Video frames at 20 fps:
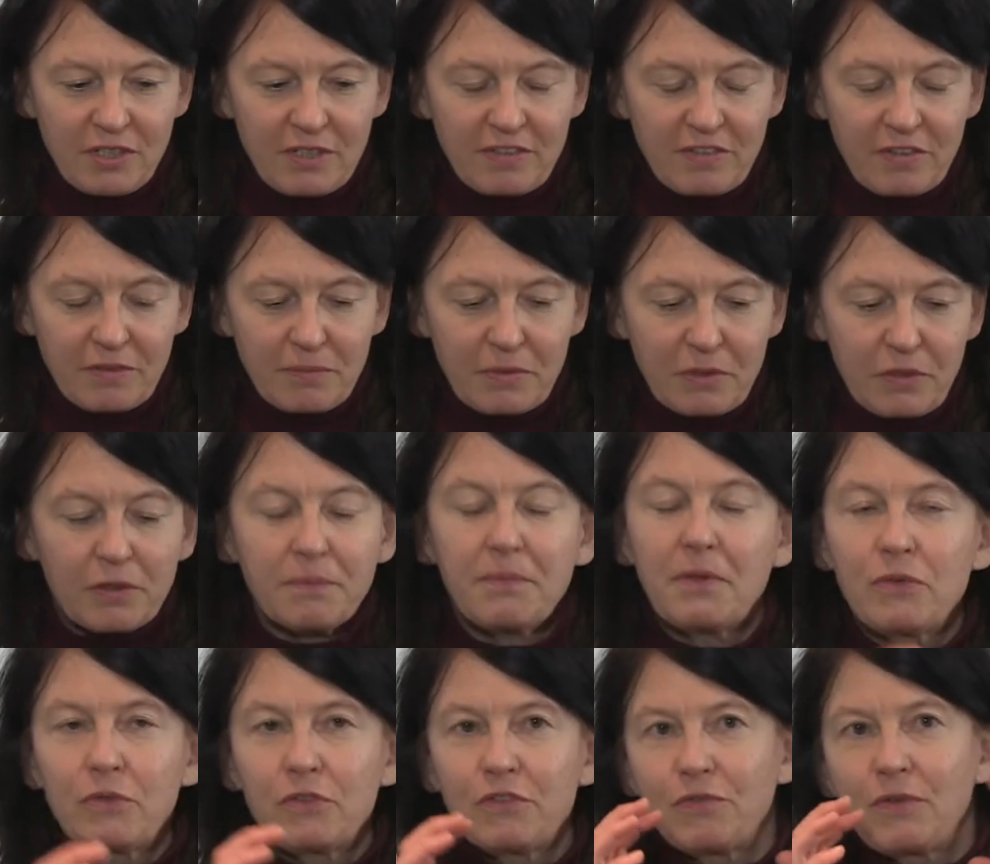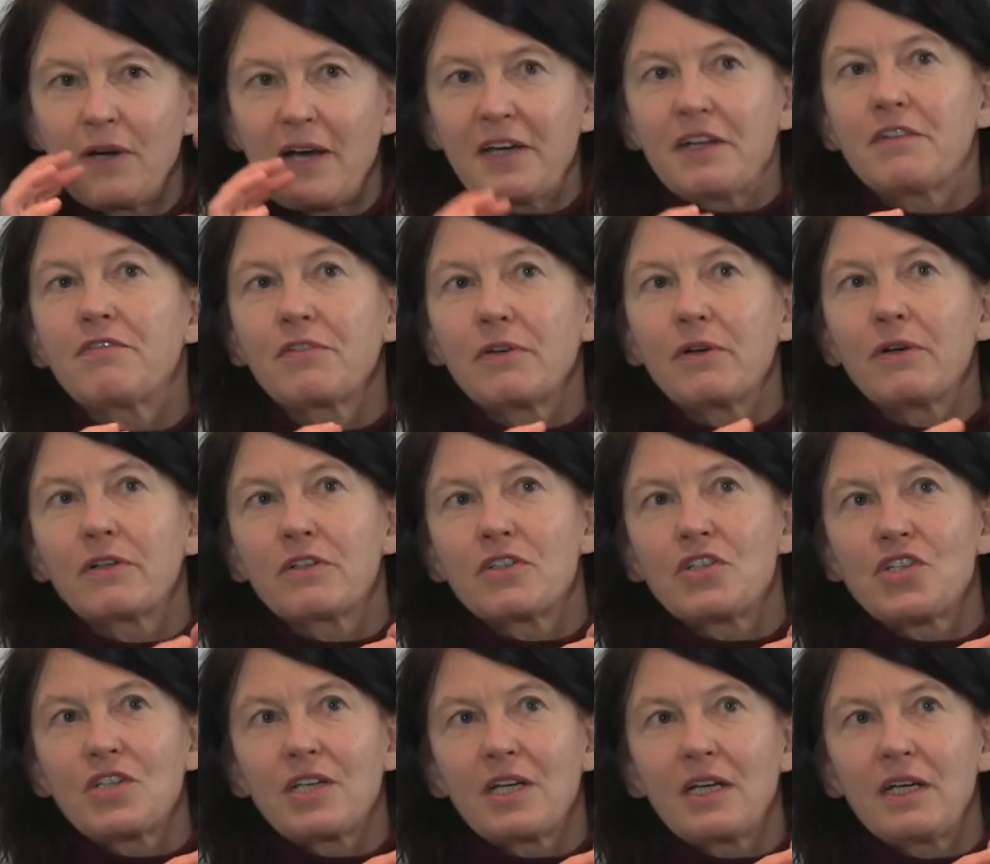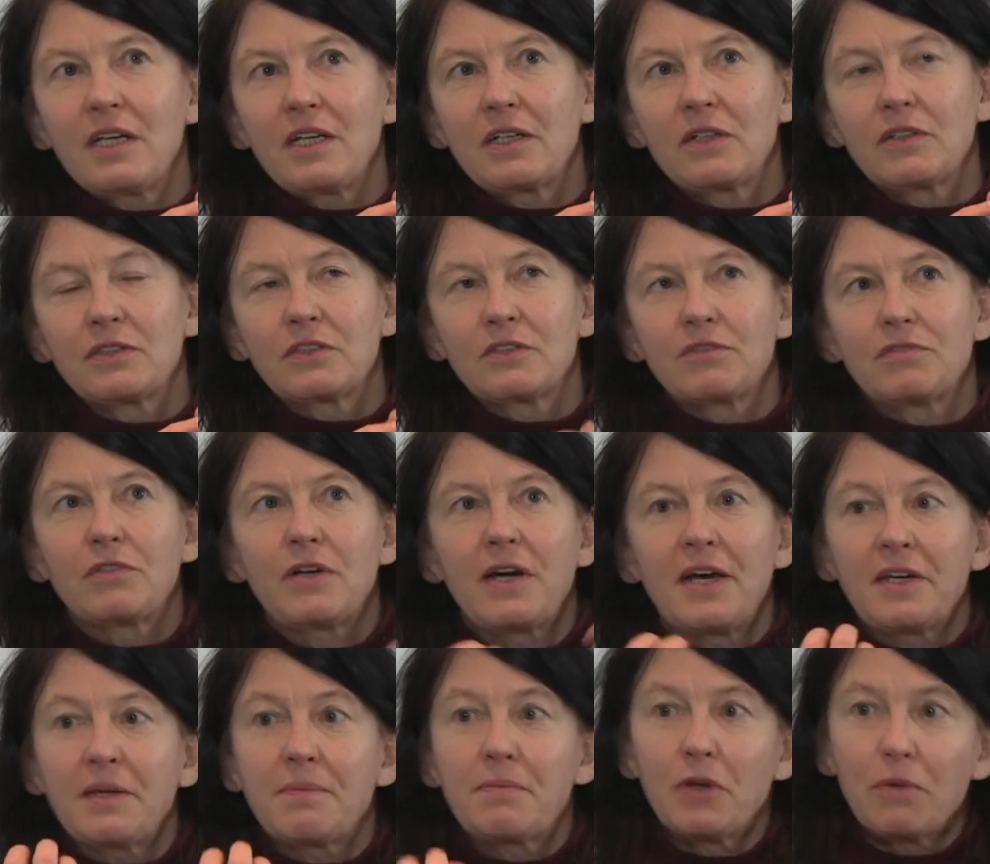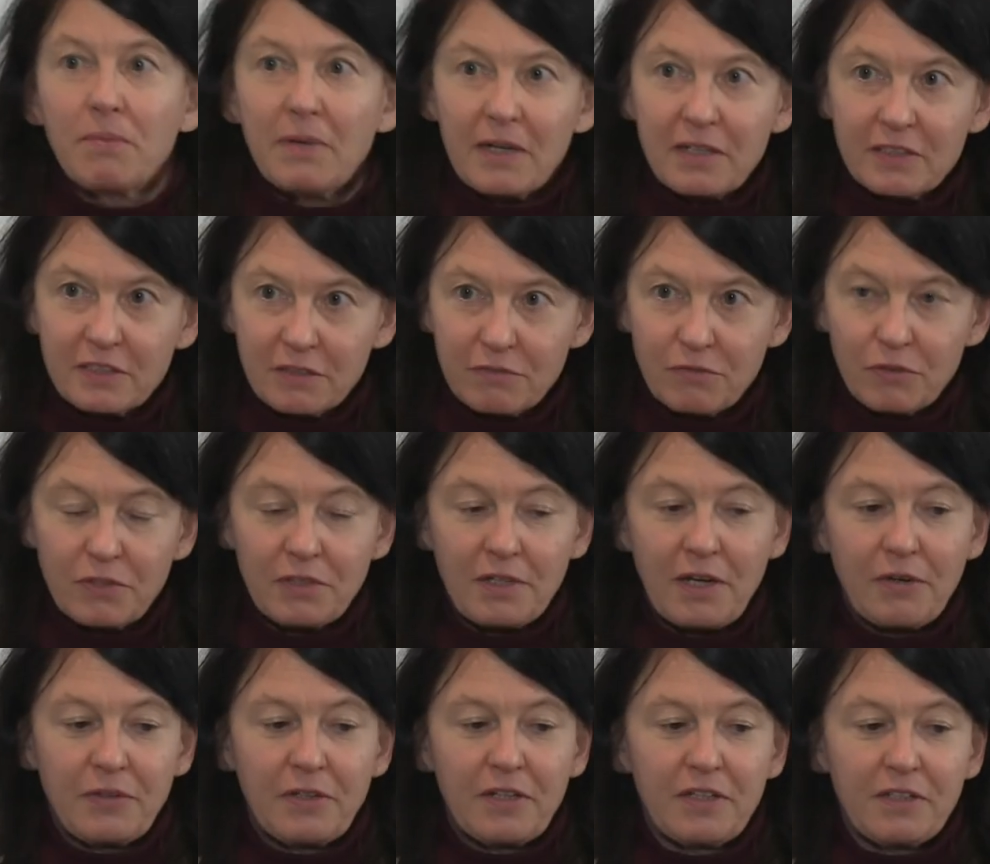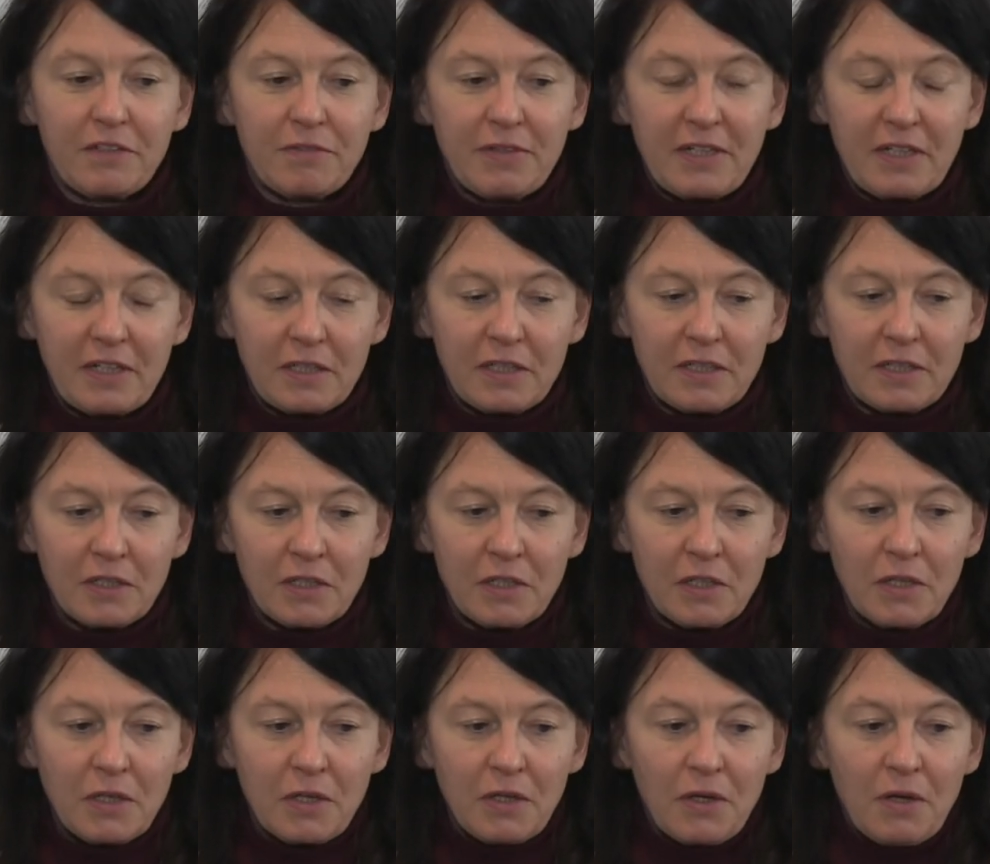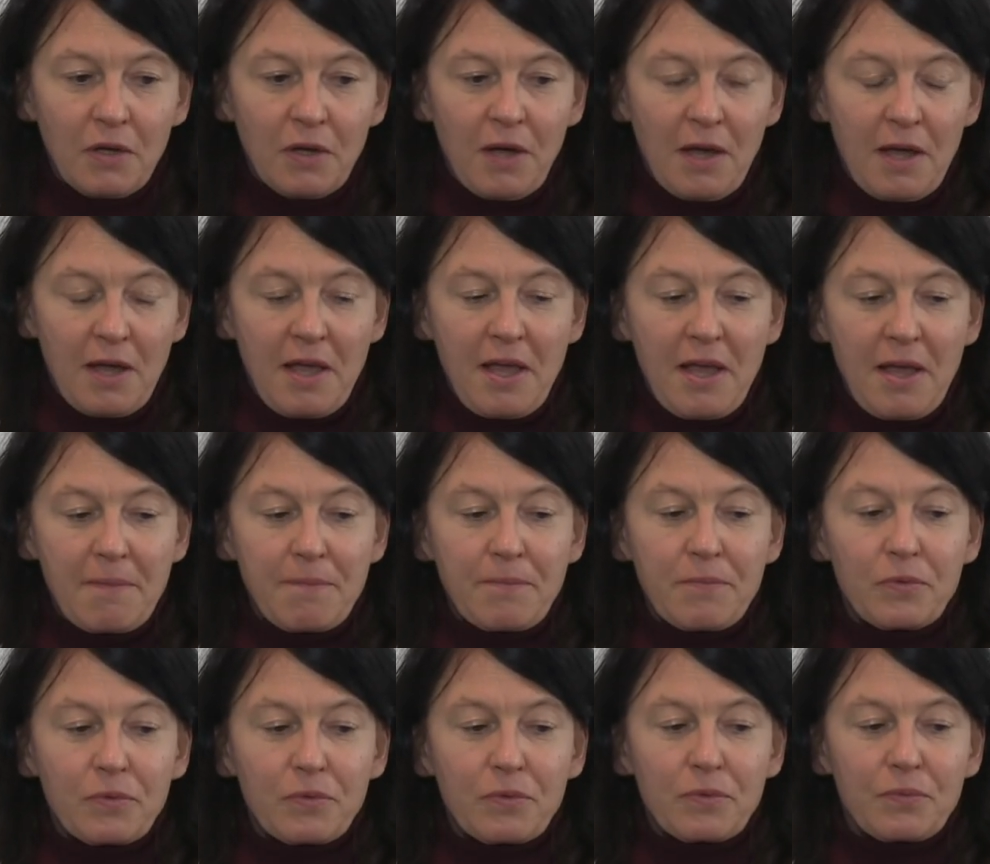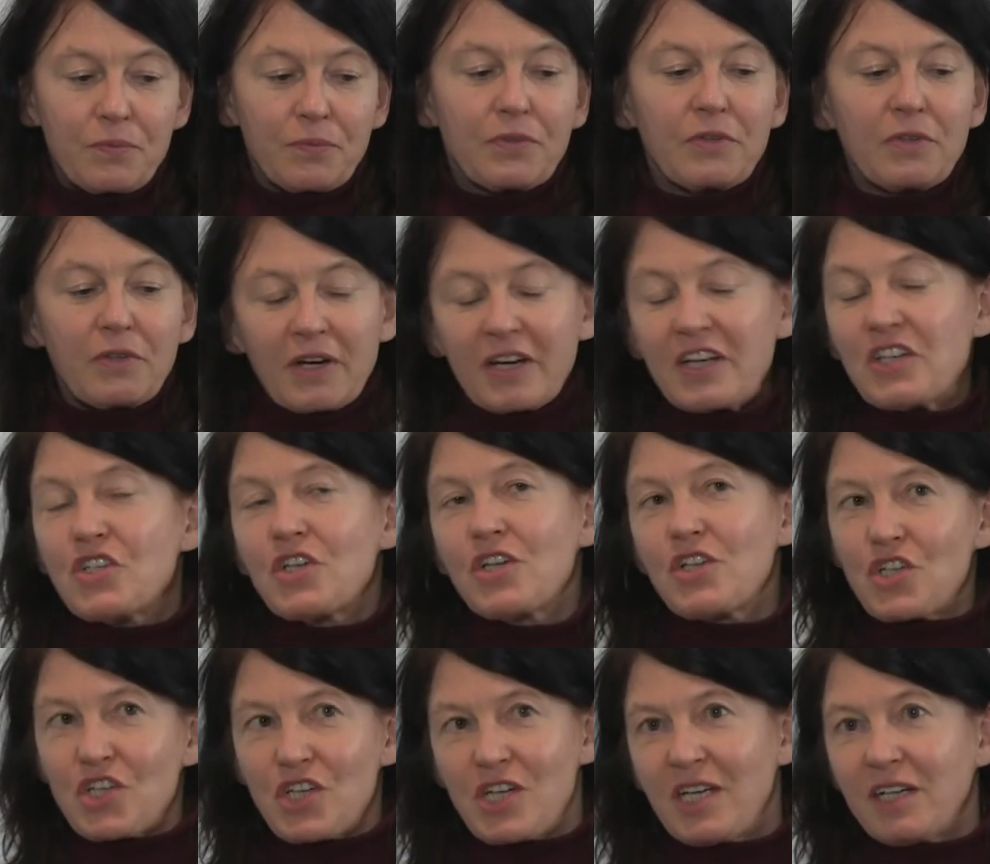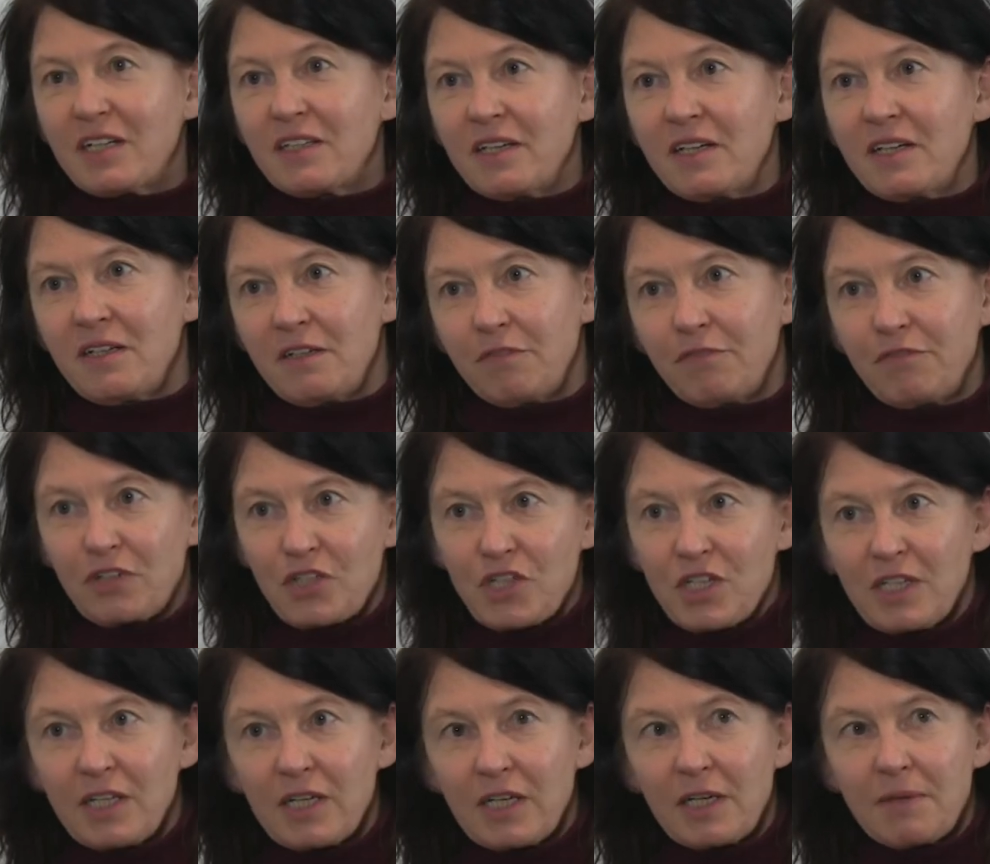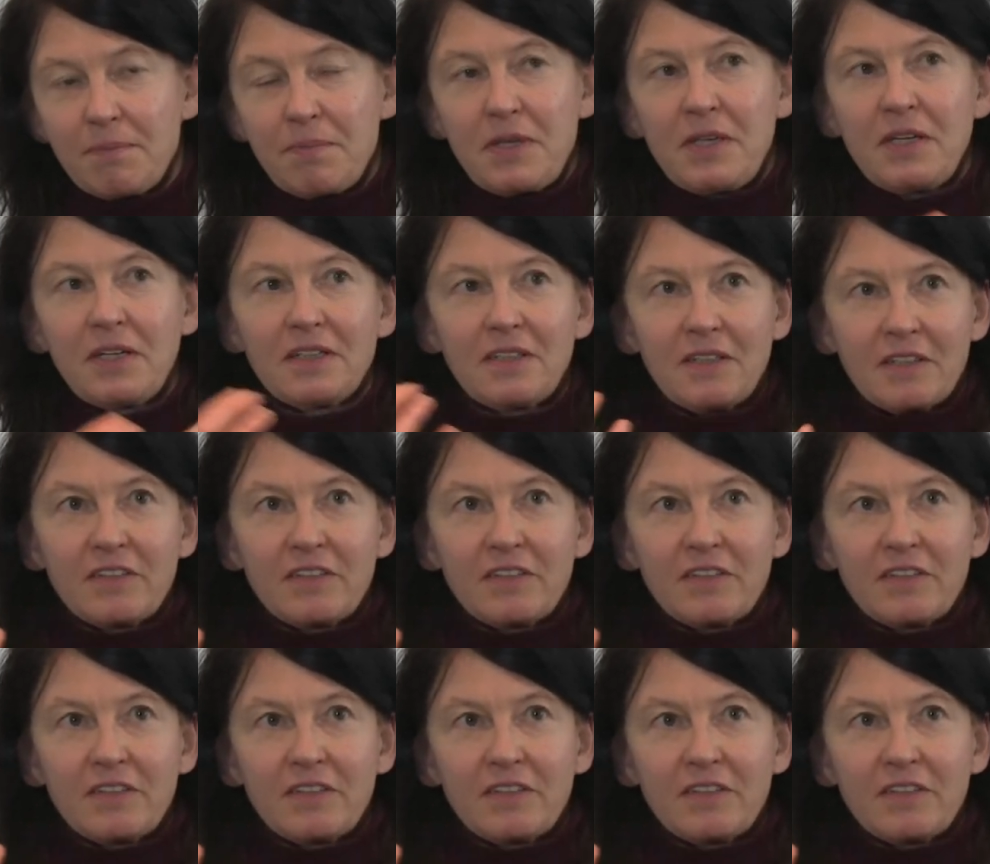Also man geht mal aus von einer Fragestellung oder von einer Beobachtung von der neuen Entwicklung ähm, recherchiert in verschiedenen Gebieten.